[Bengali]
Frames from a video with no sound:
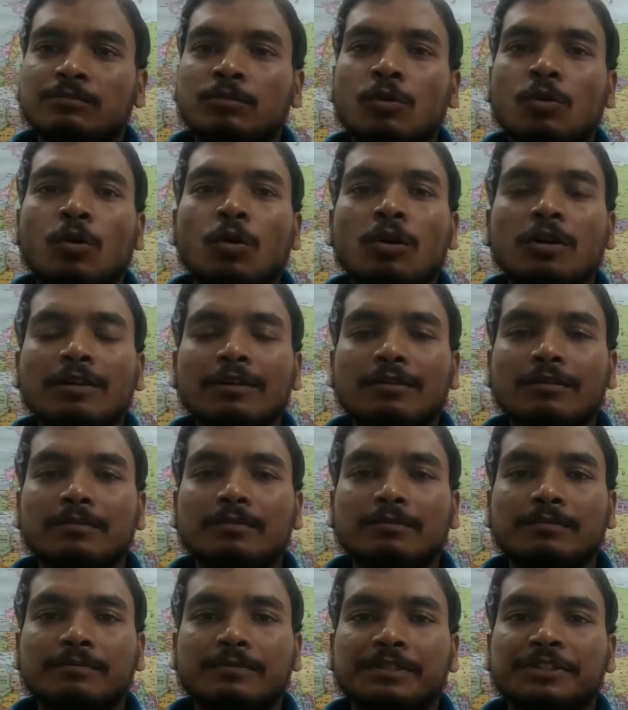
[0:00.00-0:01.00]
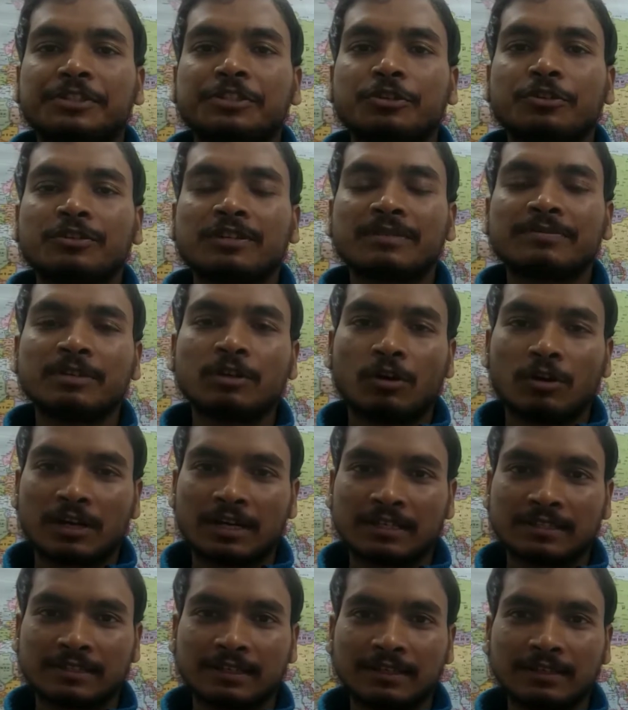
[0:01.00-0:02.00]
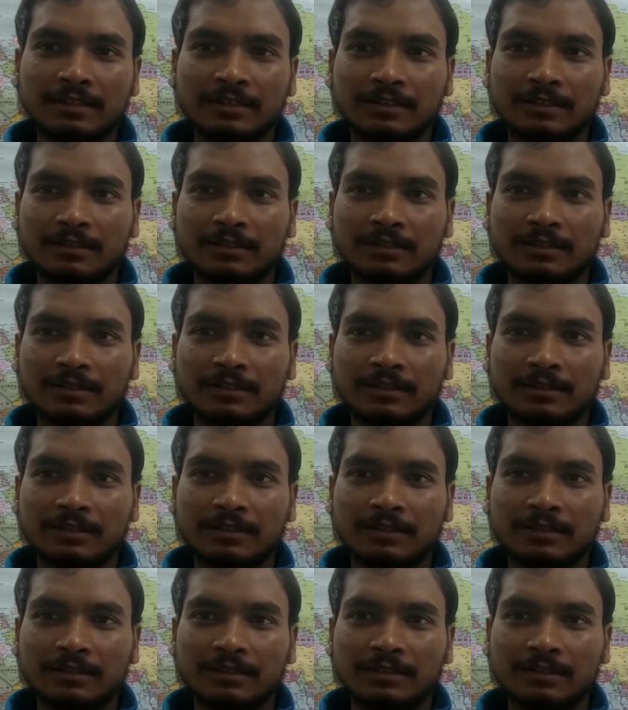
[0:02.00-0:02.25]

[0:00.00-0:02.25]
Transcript: ভূগোল বা জিওগ্রাফি অনার্সের